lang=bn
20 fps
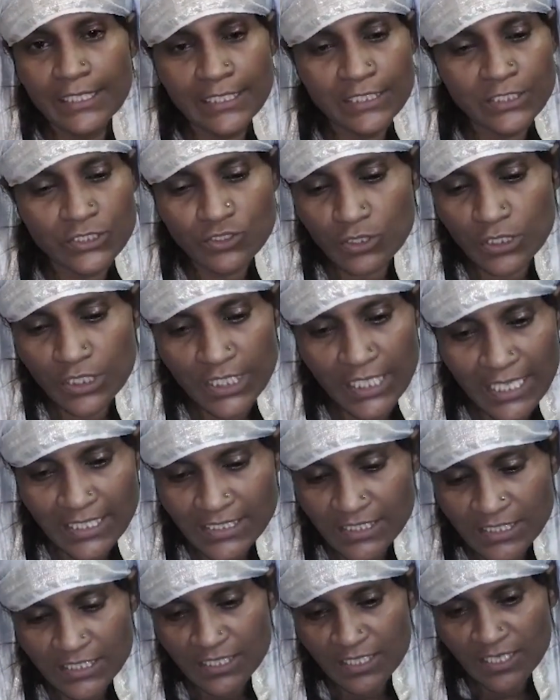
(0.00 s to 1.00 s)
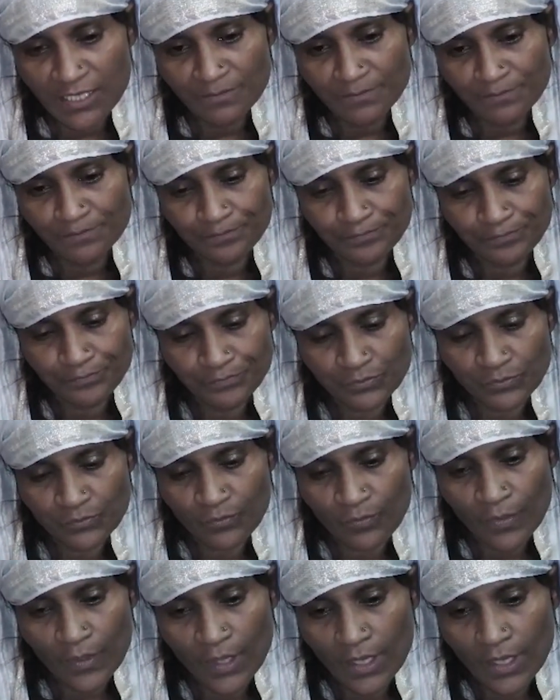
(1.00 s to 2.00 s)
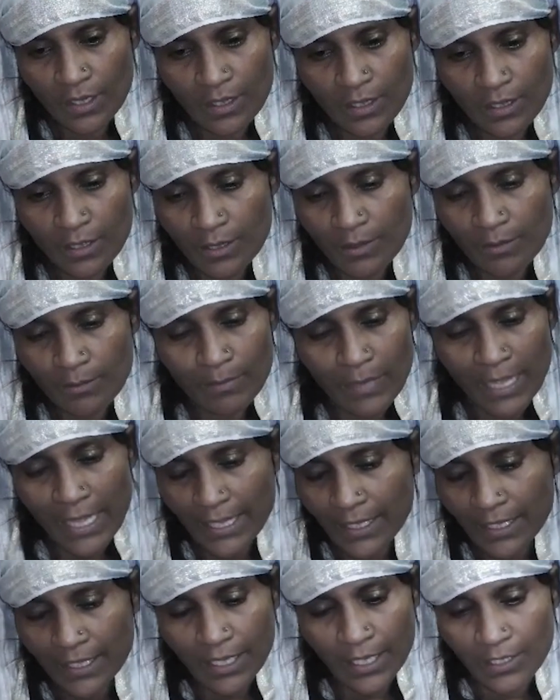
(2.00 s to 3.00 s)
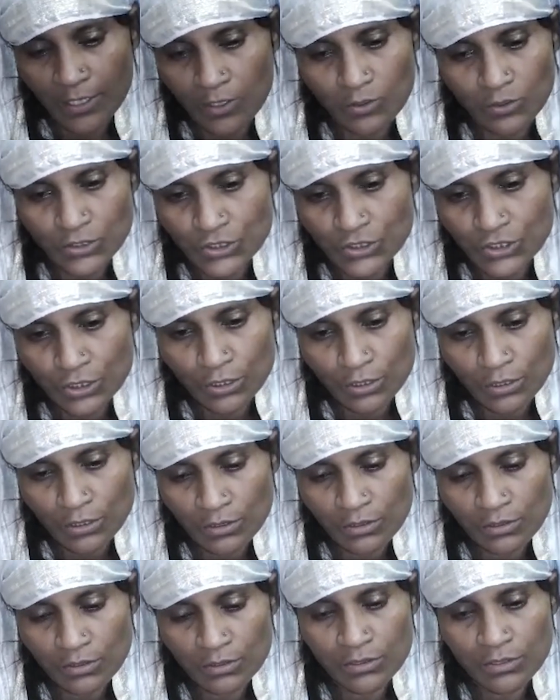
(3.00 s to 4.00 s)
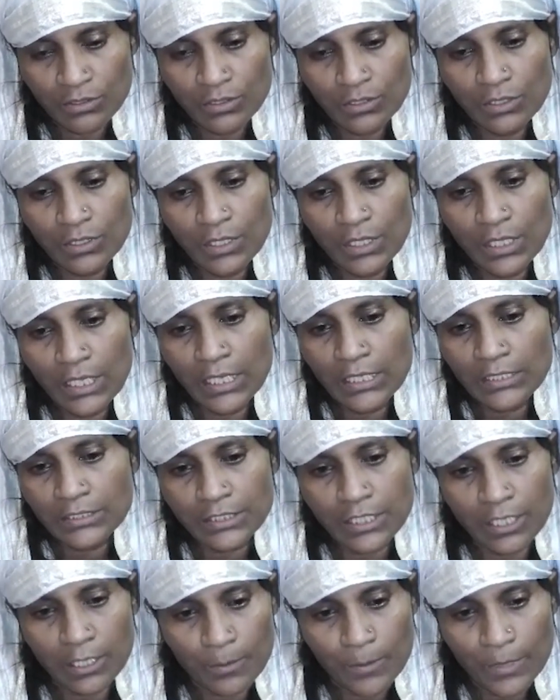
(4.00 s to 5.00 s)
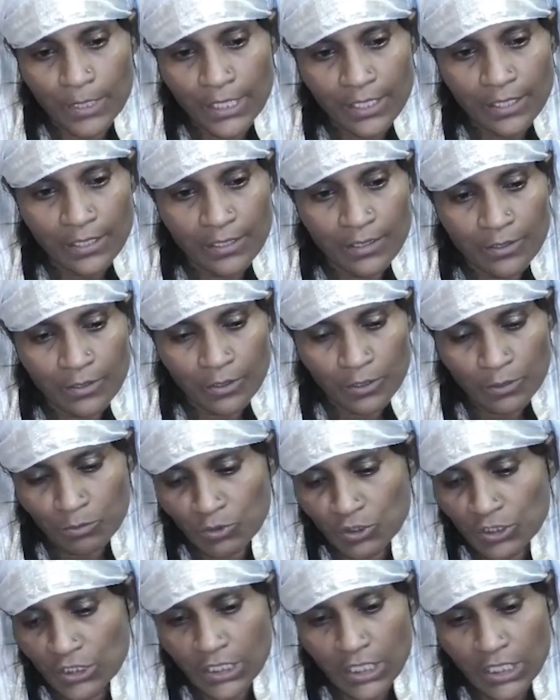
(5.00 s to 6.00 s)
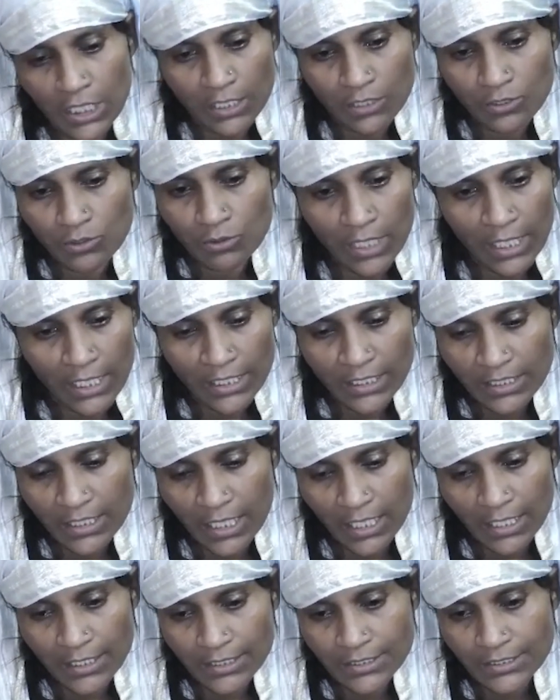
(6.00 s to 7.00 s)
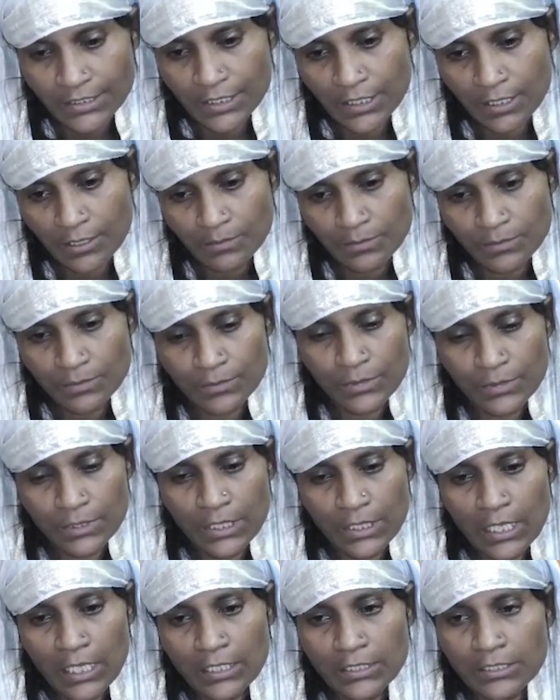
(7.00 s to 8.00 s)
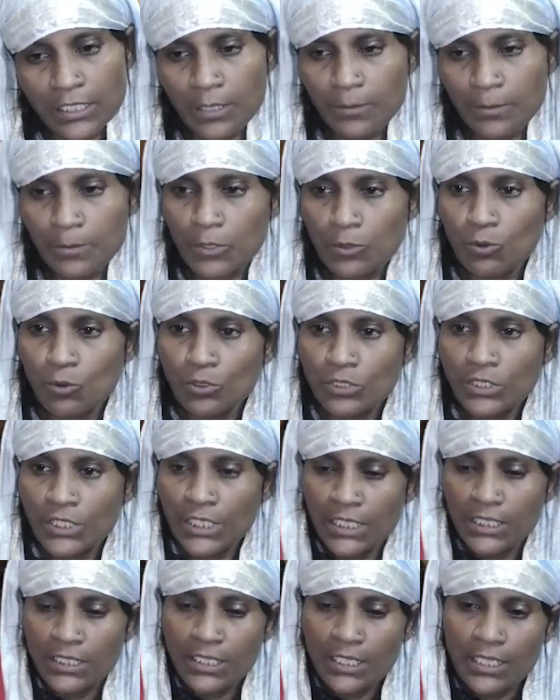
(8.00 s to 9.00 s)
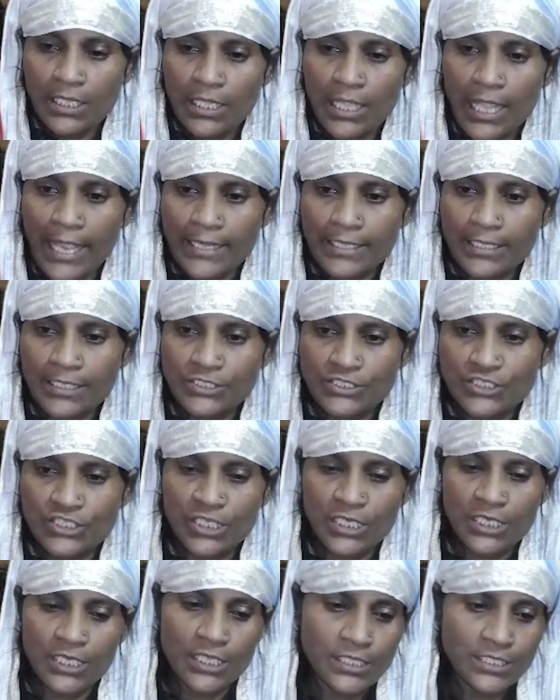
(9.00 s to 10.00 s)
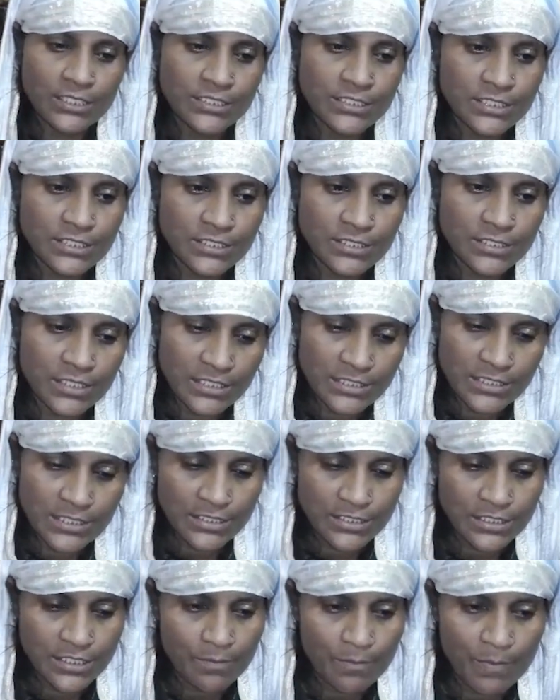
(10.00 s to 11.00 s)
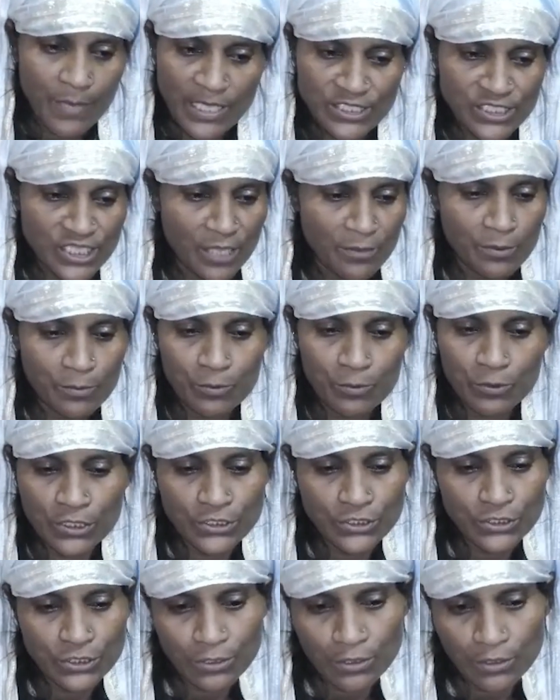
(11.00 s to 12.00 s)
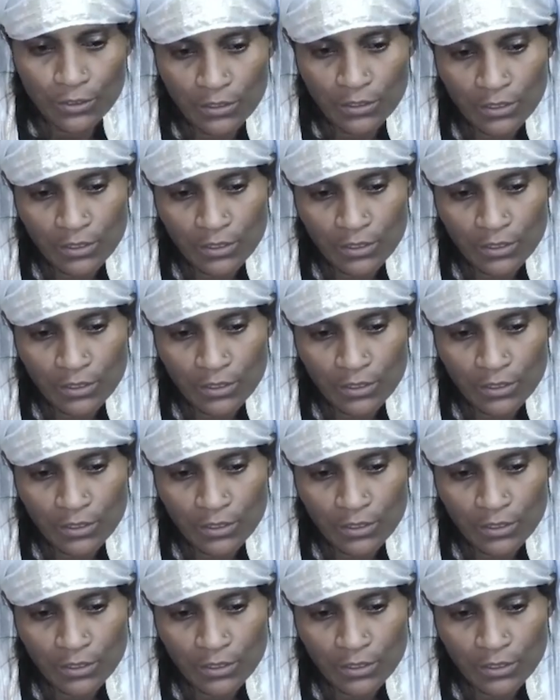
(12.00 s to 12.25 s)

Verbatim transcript: নিয়ে চলে আসছিলাম বাড়ি খেলা করছিল তারপরে ওই মুদিখানা দোকানে দাঁড়িয়েছিলাম তারপর ওদিকে থেকে একটা ছেলে এসেছে পাঞ্জাবি পরেছিল